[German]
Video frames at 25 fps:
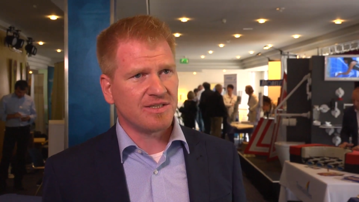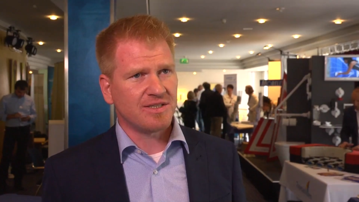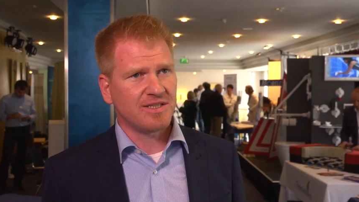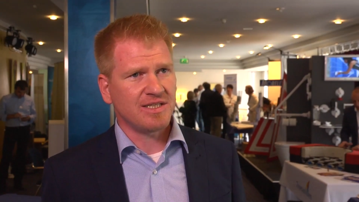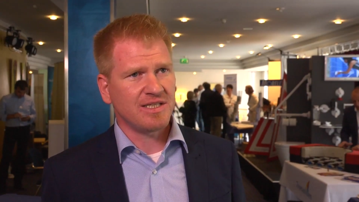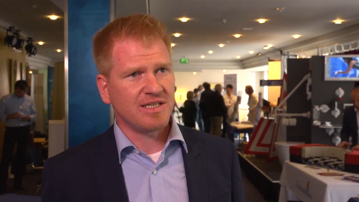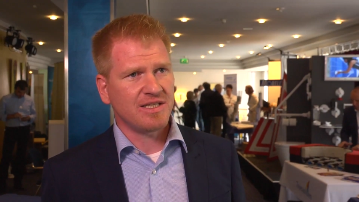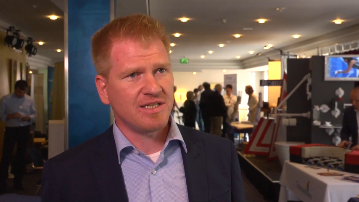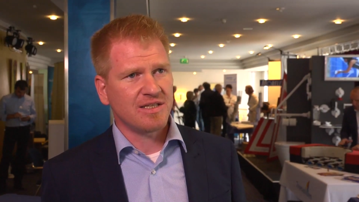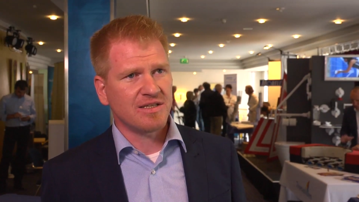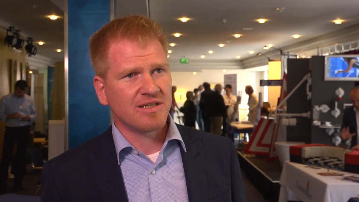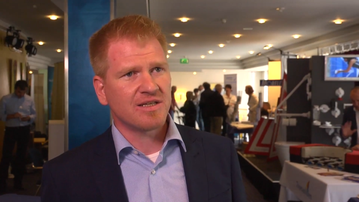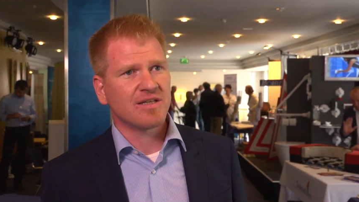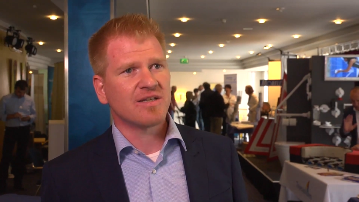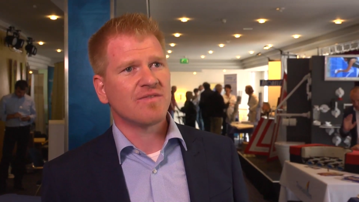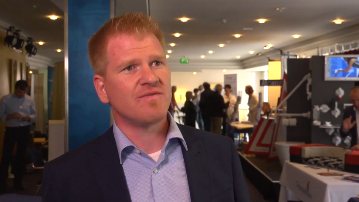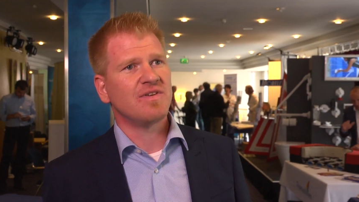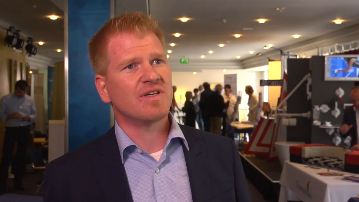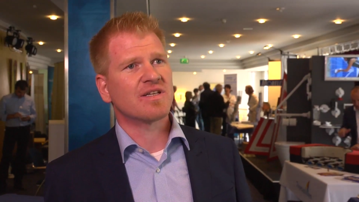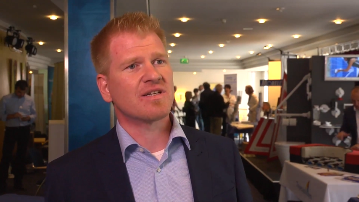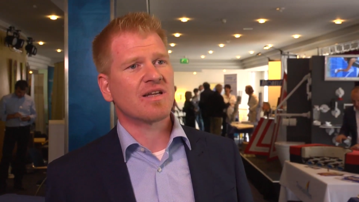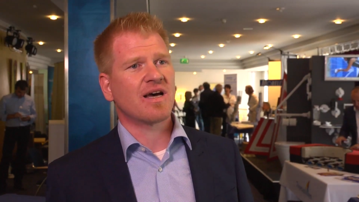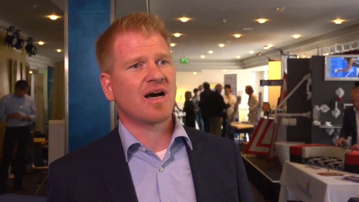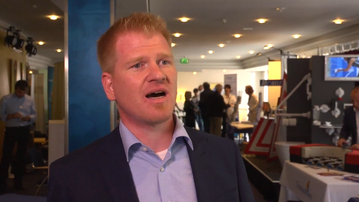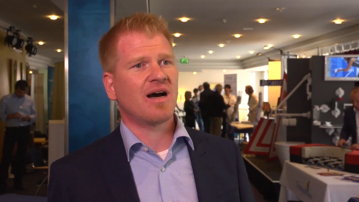die
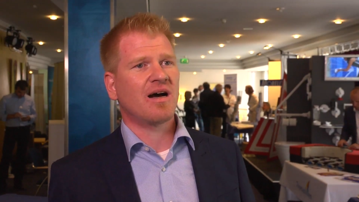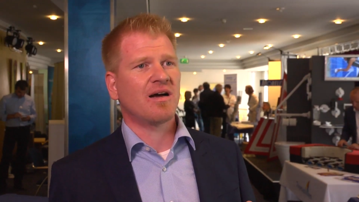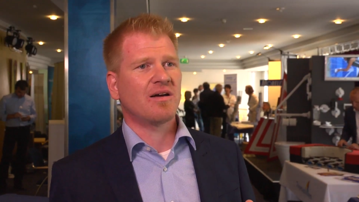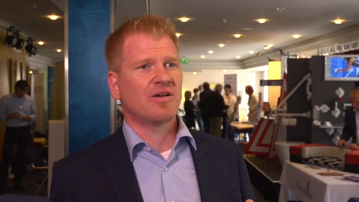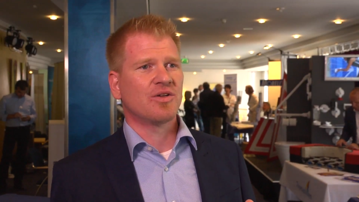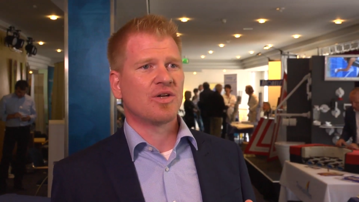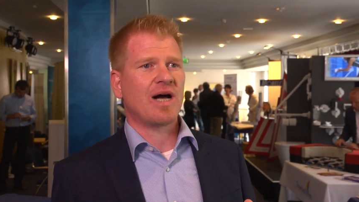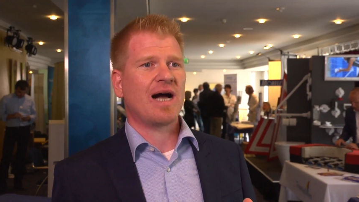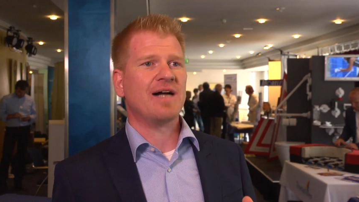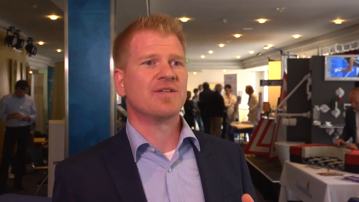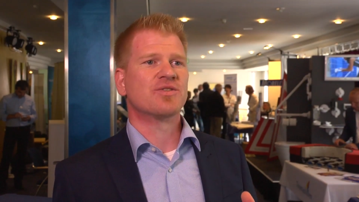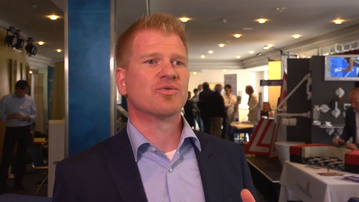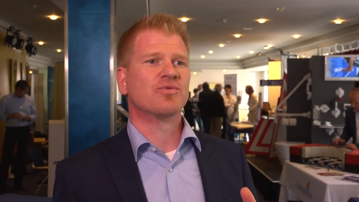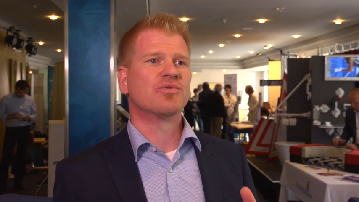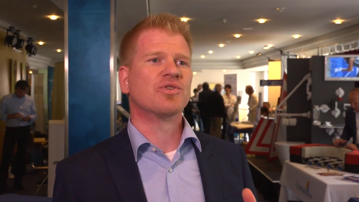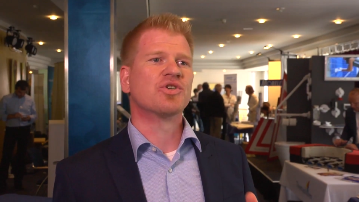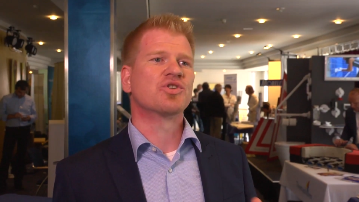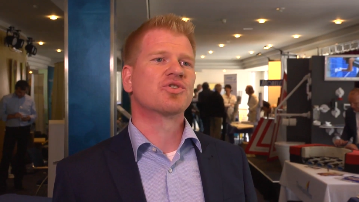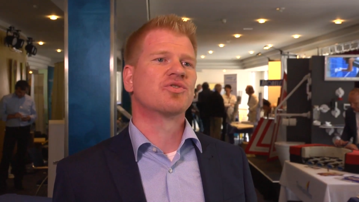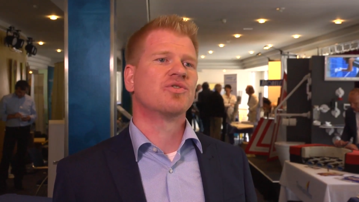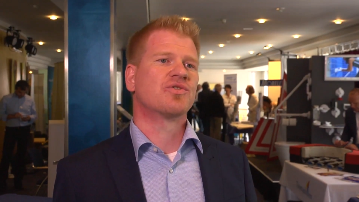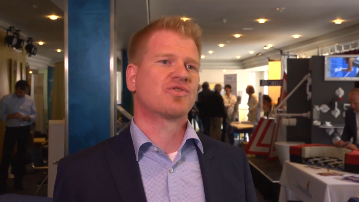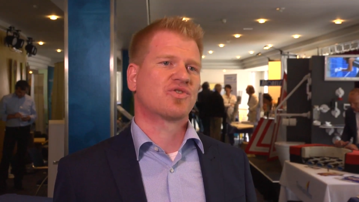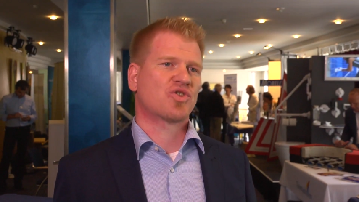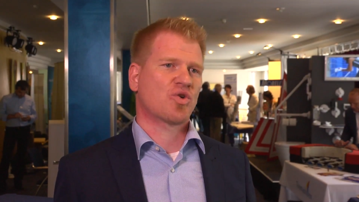wir da als
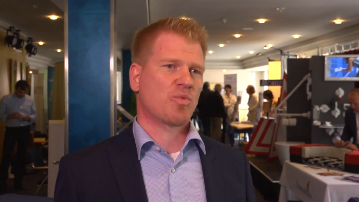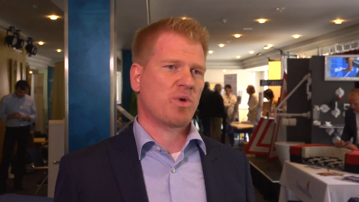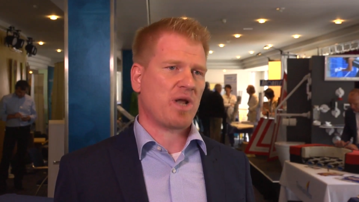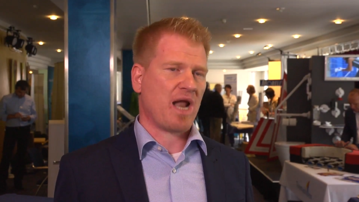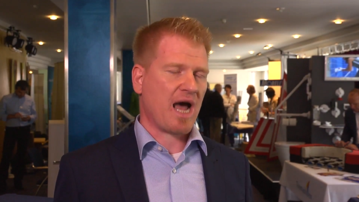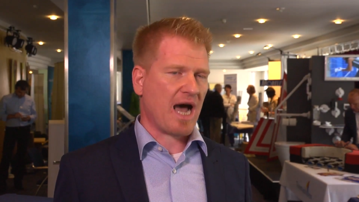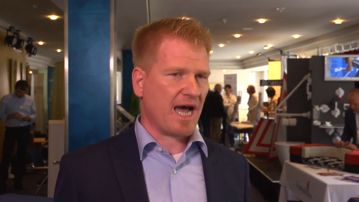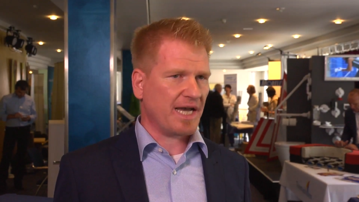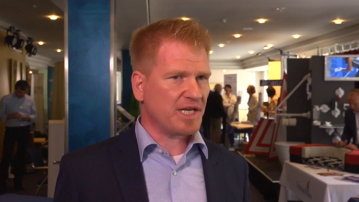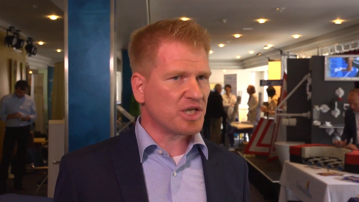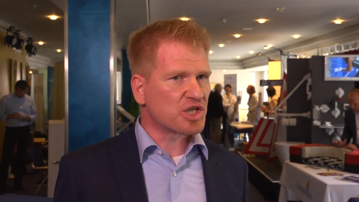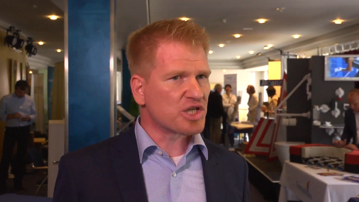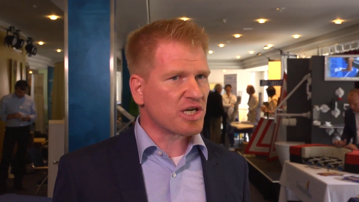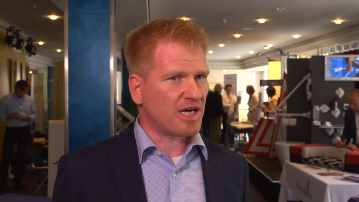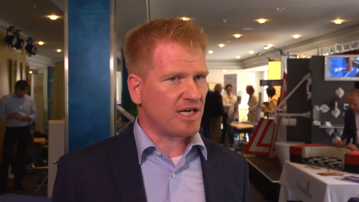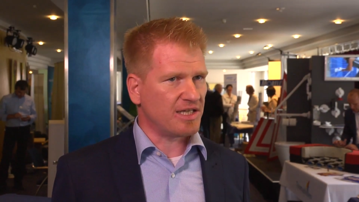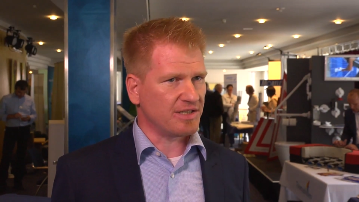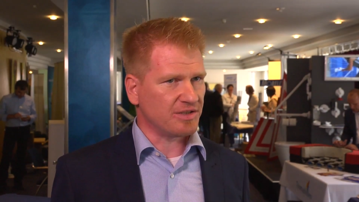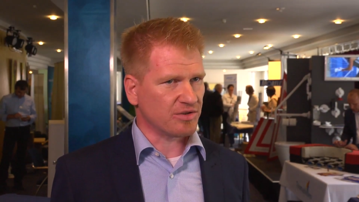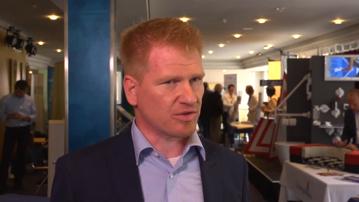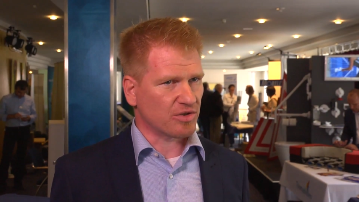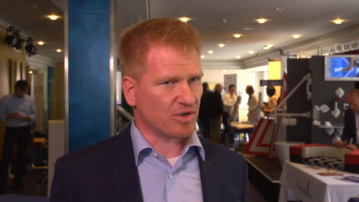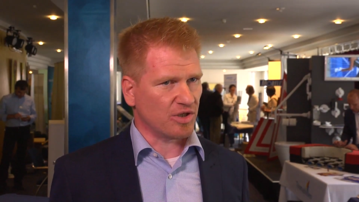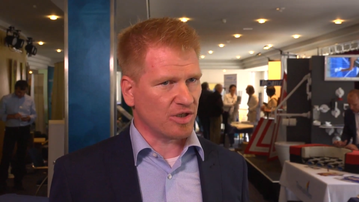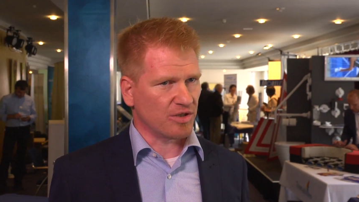Unterstützung mit
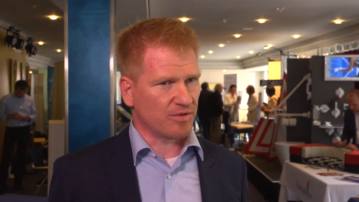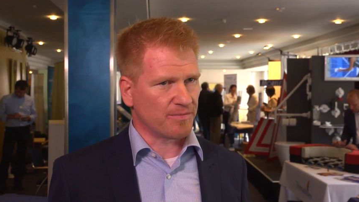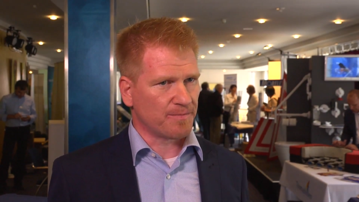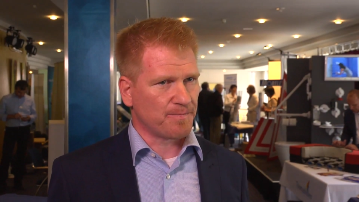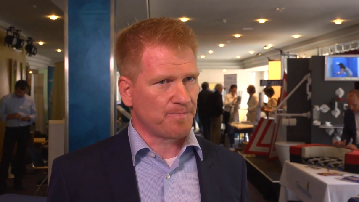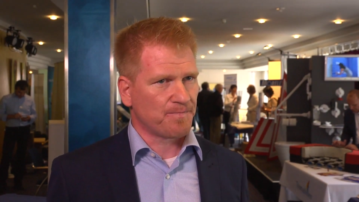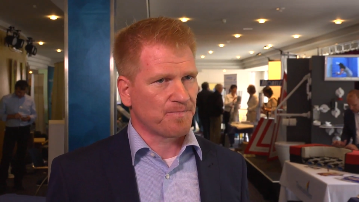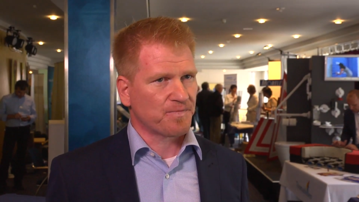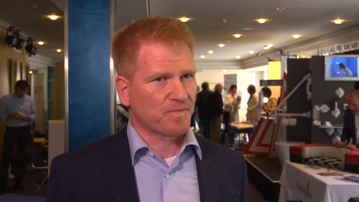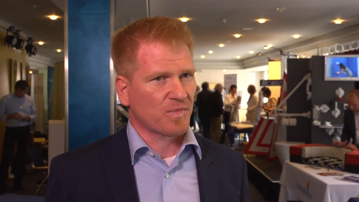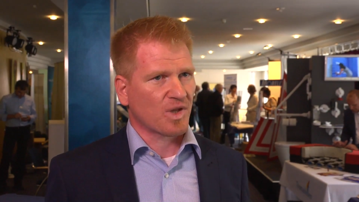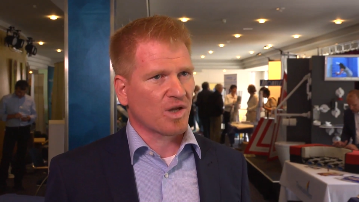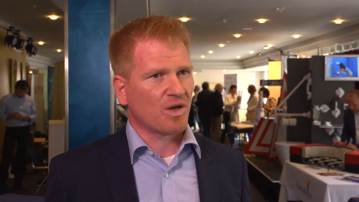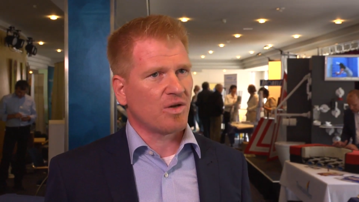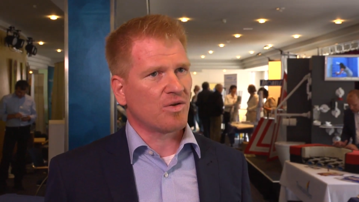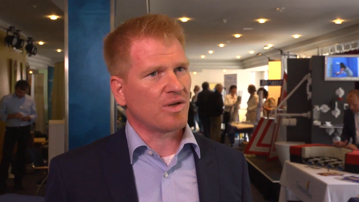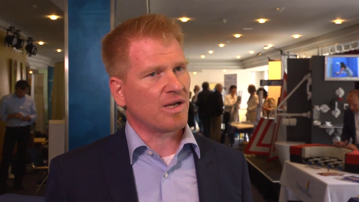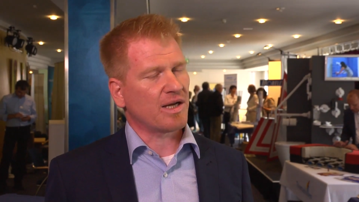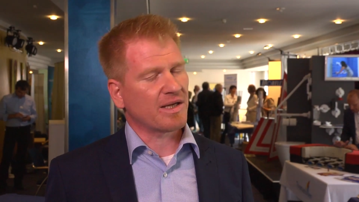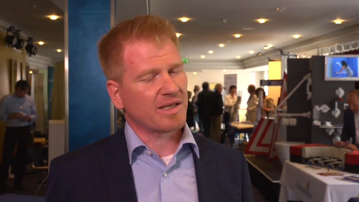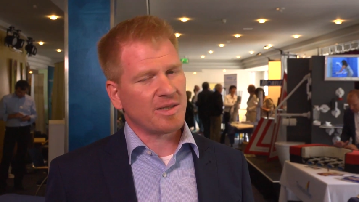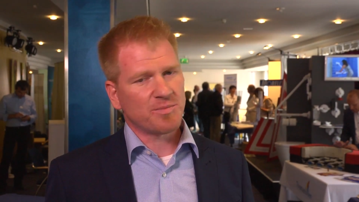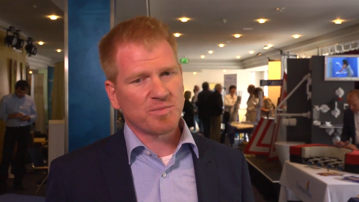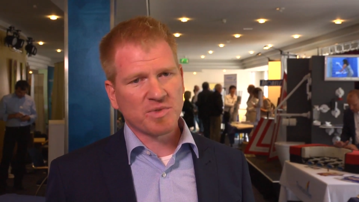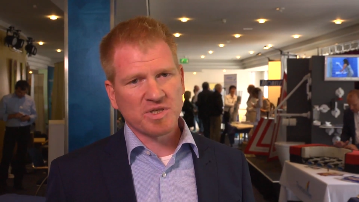einschalten können.
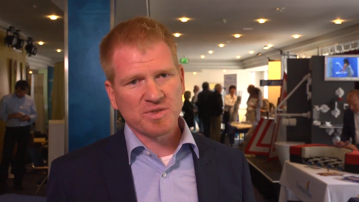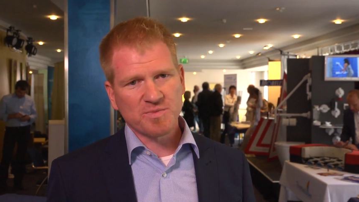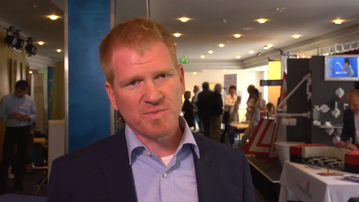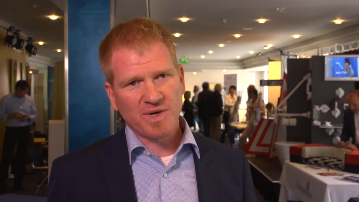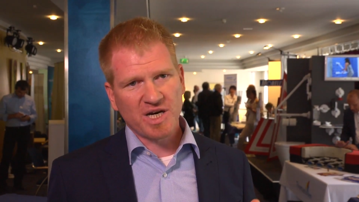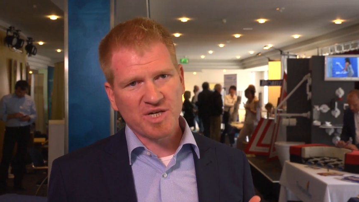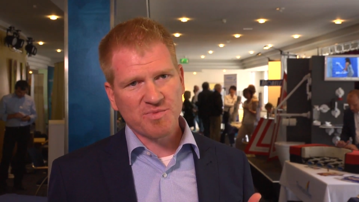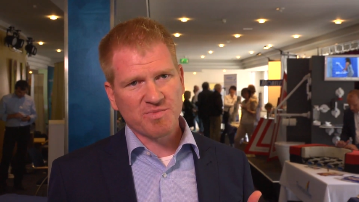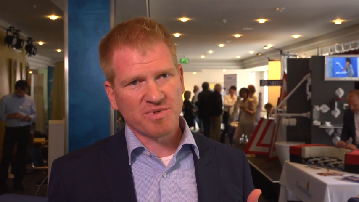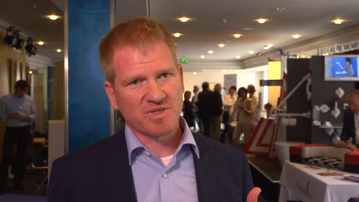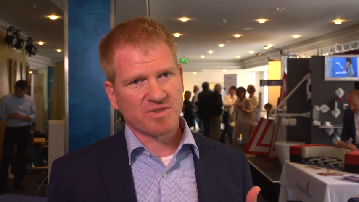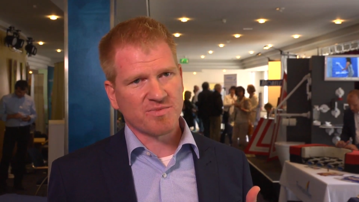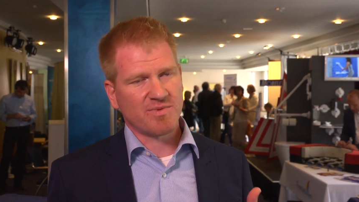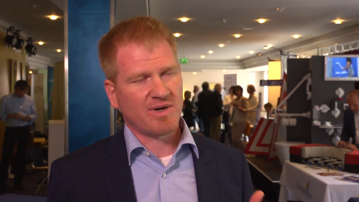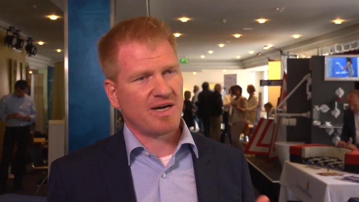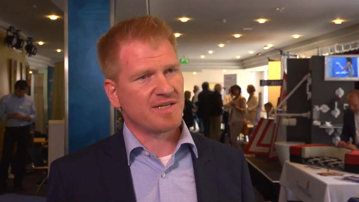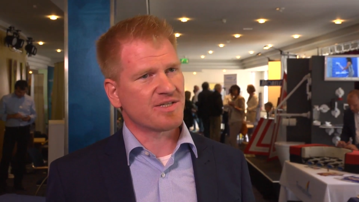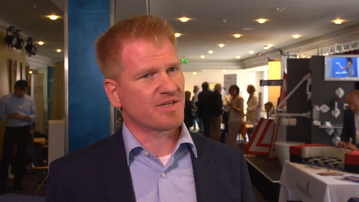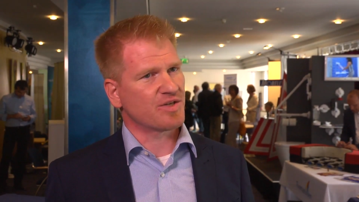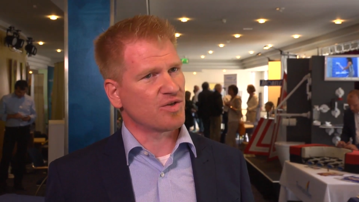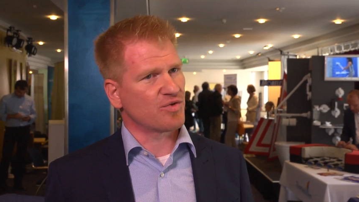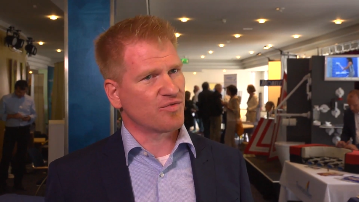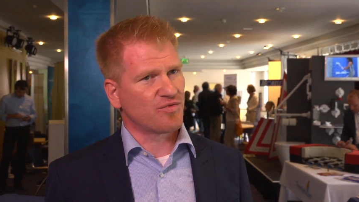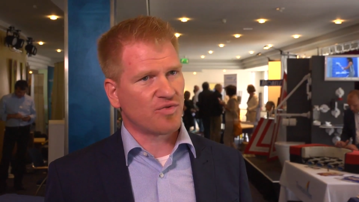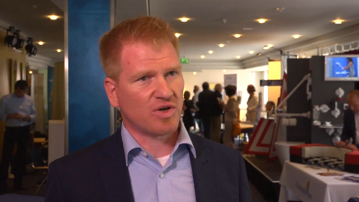Da gibt es beispielsweise eine